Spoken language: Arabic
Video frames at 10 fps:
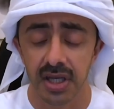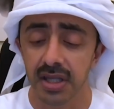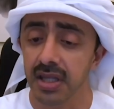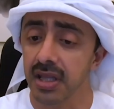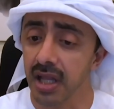
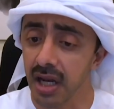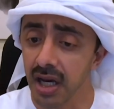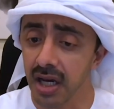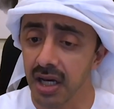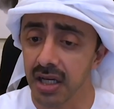
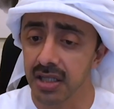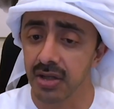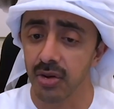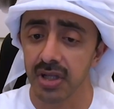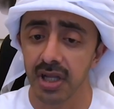تتطلع
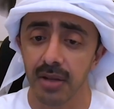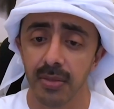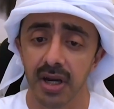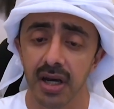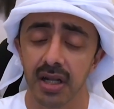دولة
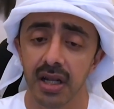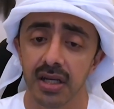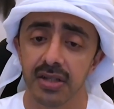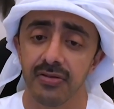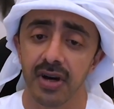الإمارات
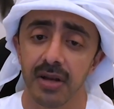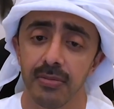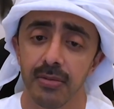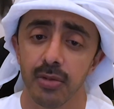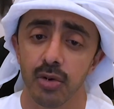للاحتفال
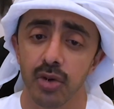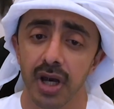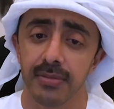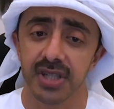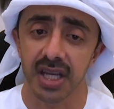بمرور
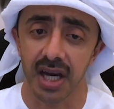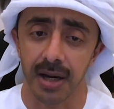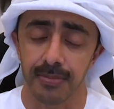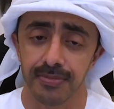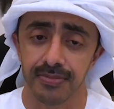خمسين
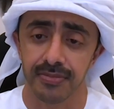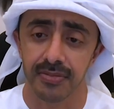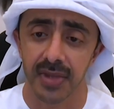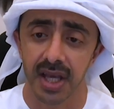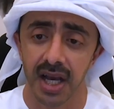عام
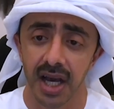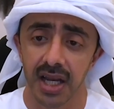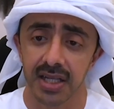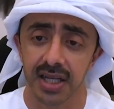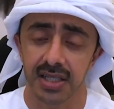
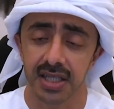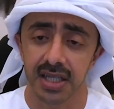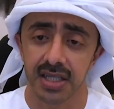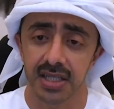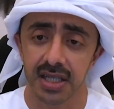على
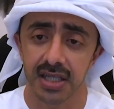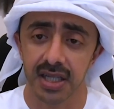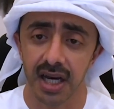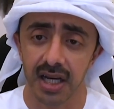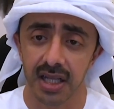تأسيس
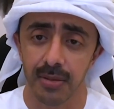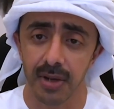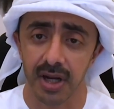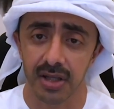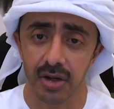اتحاد
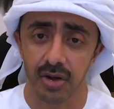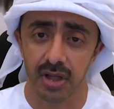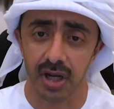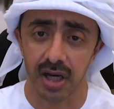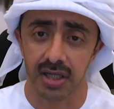الإمارات لكرة
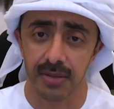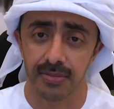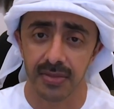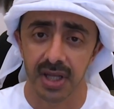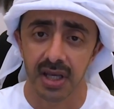القدم
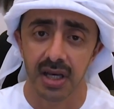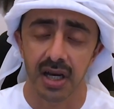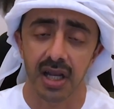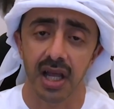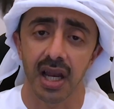
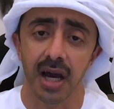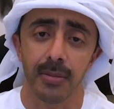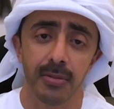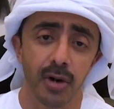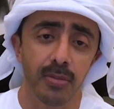خلال
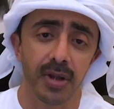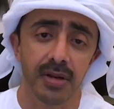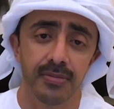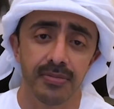العام المقبل